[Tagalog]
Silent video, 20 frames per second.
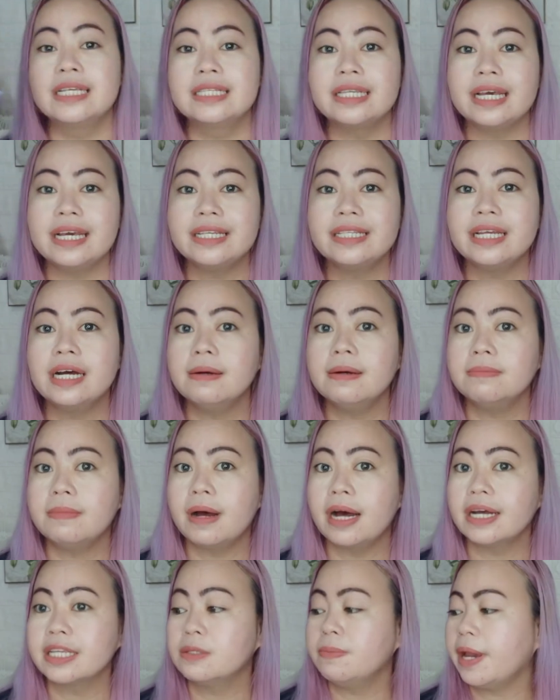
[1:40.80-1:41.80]
Sa isang
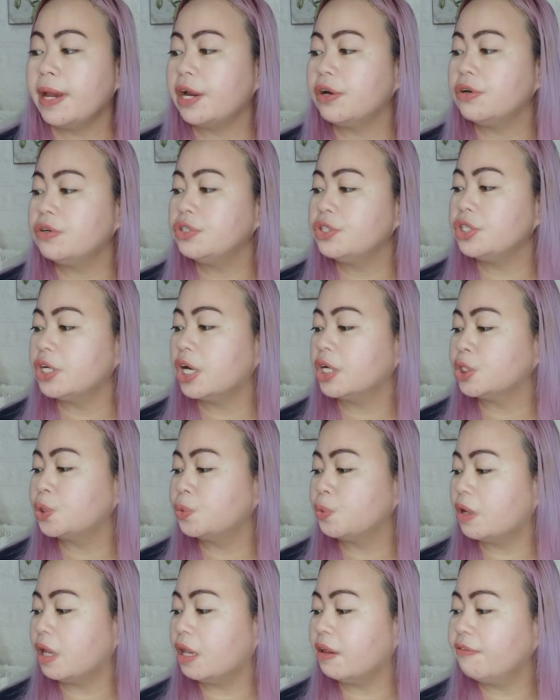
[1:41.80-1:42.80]
box, meron siyang
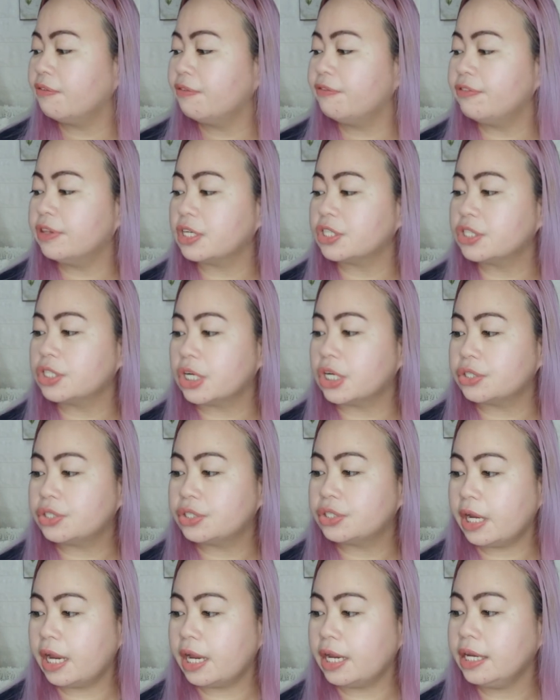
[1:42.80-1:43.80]
12 na
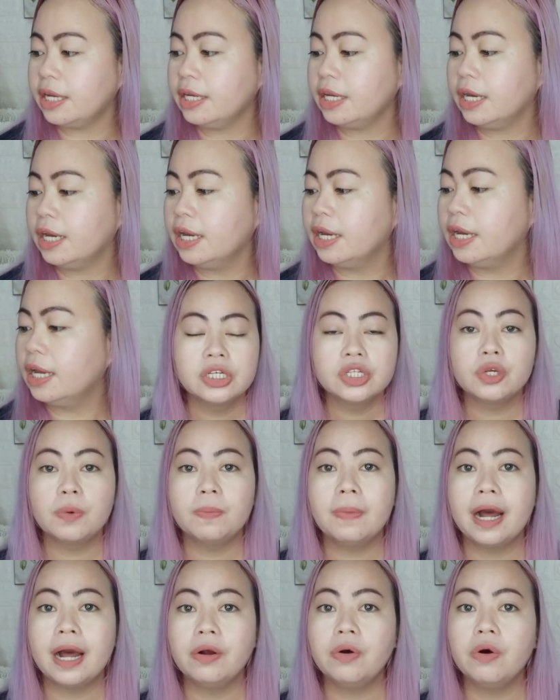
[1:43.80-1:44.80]
sachet.
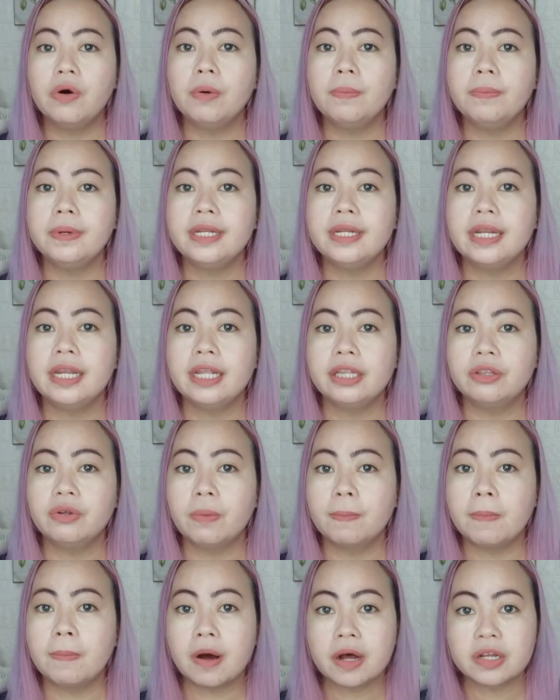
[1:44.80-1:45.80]
So, bago ko binili
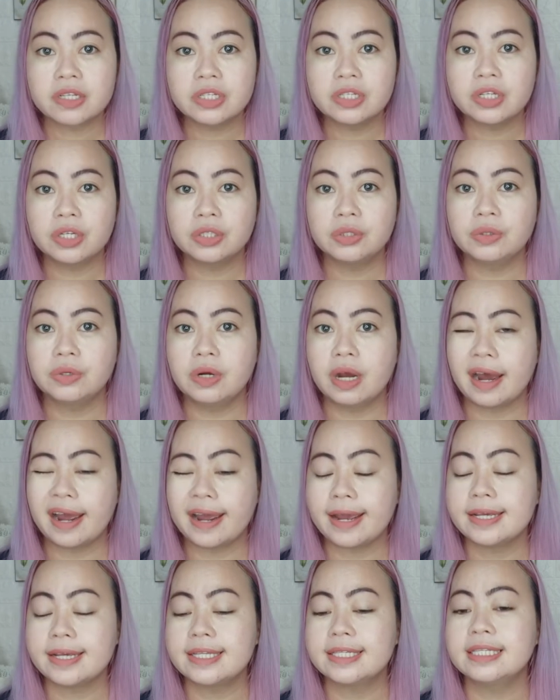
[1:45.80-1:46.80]
tong box na to,
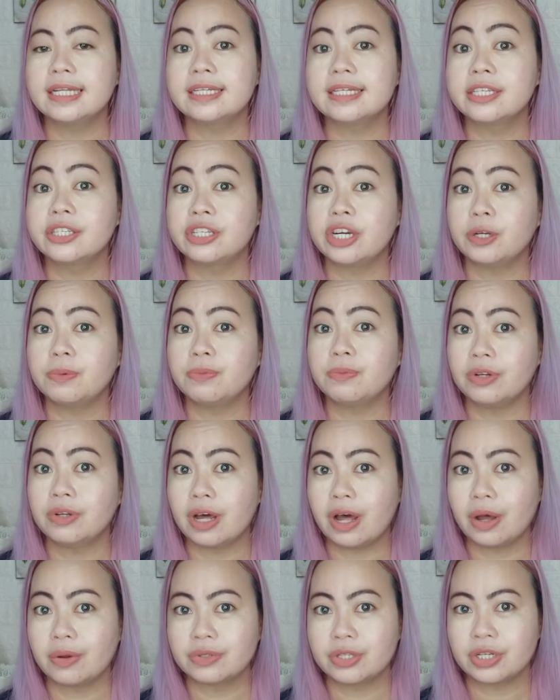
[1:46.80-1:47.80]
guys, nag-start
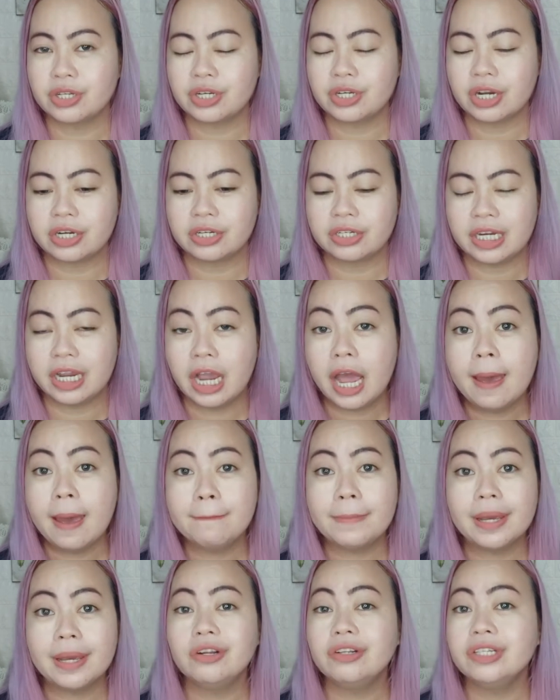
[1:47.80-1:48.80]
muna ako sa sachet.
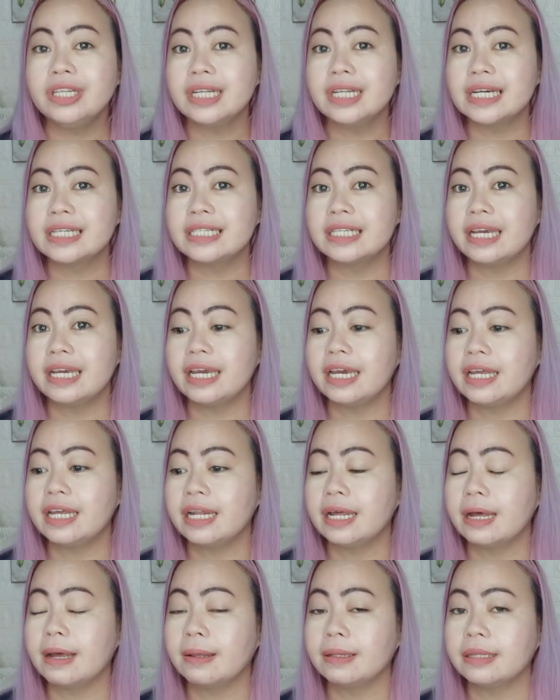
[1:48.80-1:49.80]
Meron din kasi
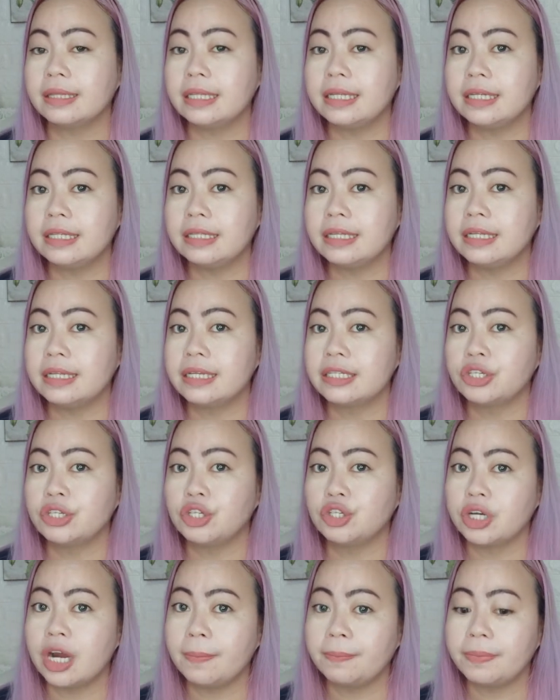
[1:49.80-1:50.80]
na tinitinda
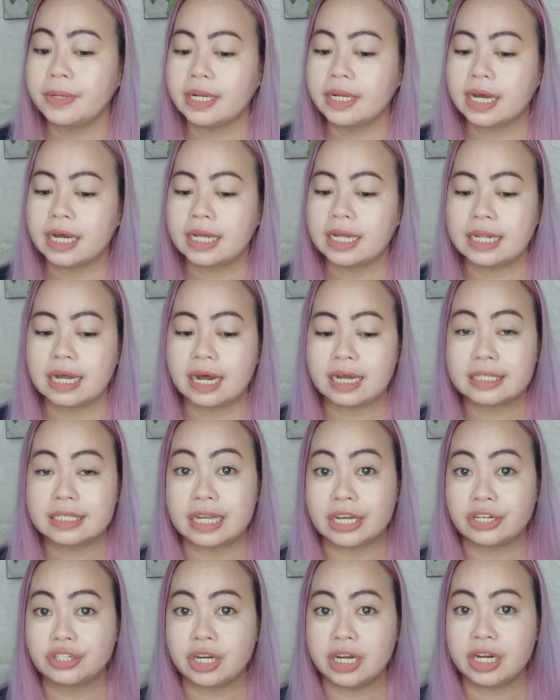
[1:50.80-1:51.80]
sa Shopee na
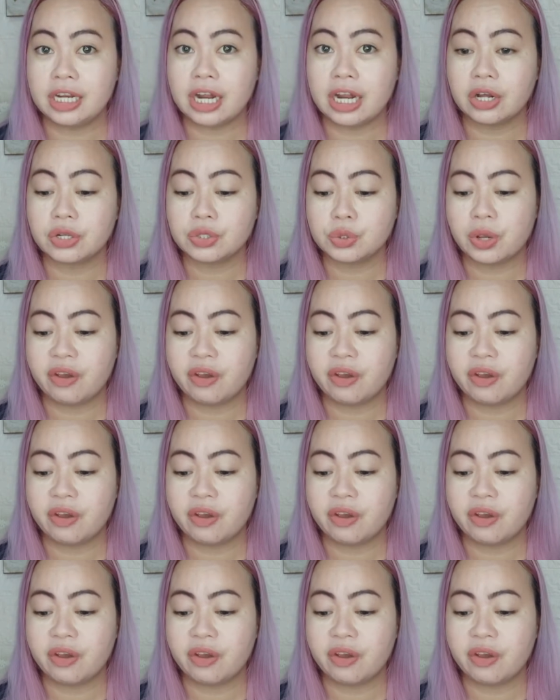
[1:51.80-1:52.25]
nakasachet lang.